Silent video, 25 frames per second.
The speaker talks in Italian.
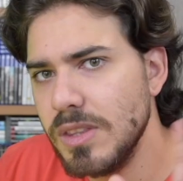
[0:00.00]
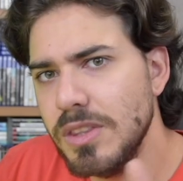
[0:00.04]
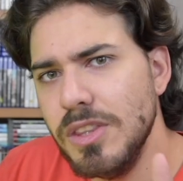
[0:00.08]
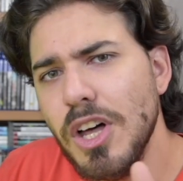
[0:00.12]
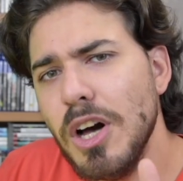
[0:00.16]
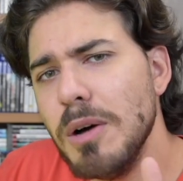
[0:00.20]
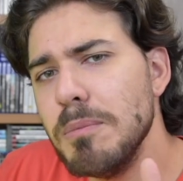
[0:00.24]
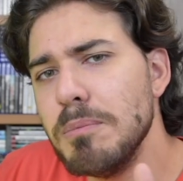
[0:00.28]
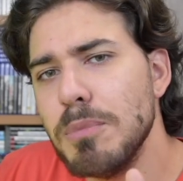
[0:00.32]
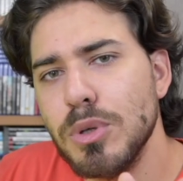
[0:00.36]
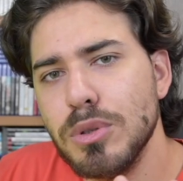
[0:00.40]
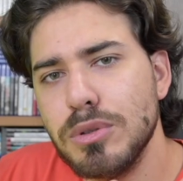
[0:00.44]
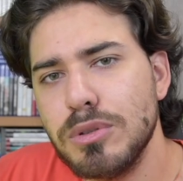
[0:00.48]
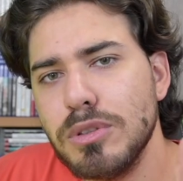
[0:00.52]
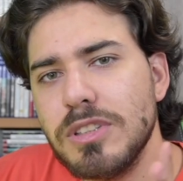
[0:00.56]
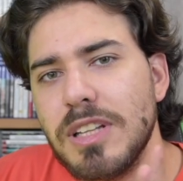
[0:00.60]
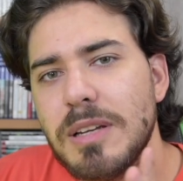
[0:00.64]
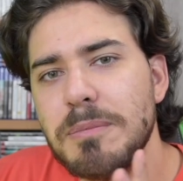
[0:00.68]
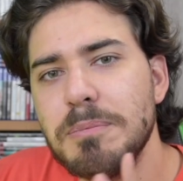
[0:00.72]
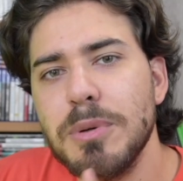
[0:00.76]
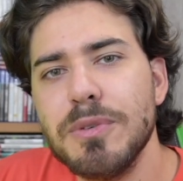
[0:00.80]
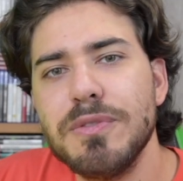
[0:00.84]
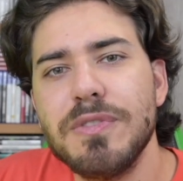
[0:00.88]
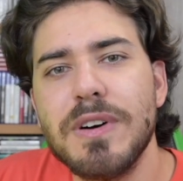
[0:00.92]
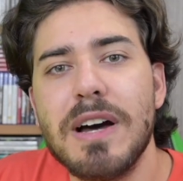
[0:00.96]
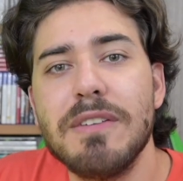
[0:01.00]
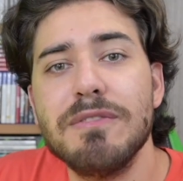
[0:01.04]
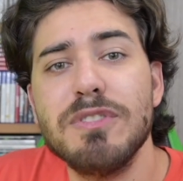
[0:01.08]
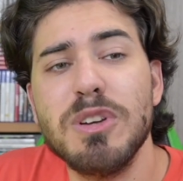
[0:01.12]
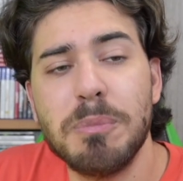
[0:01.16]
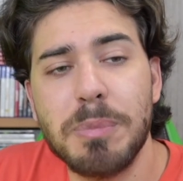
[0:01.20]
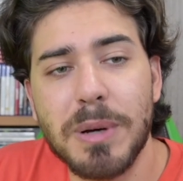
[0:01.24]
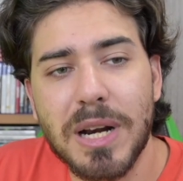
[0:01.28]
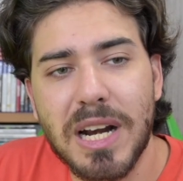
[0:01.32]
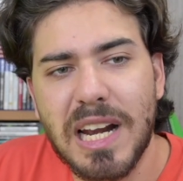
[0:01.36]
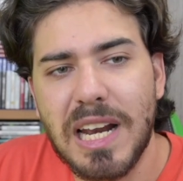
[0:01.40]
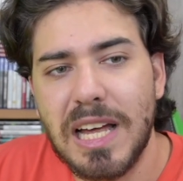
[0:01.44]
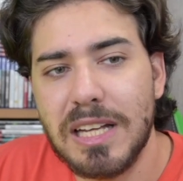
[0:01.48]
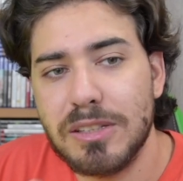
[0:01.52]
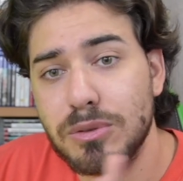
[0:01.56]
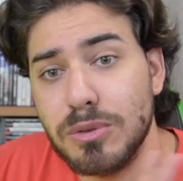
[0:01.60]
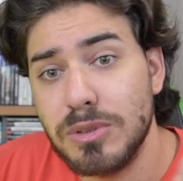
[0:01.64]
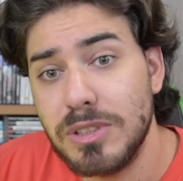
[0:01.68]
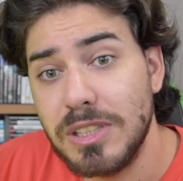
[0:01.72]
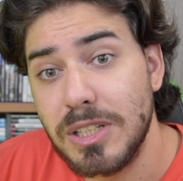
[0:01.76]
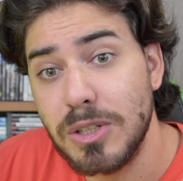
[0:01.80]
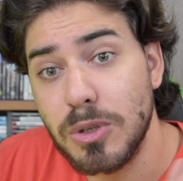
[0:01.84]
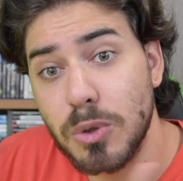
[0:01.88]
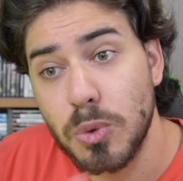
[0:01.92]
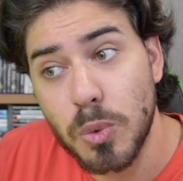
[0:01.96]
Non molto tempo fa vi ho parlato
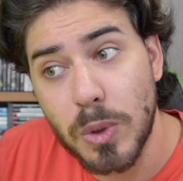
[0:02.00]
di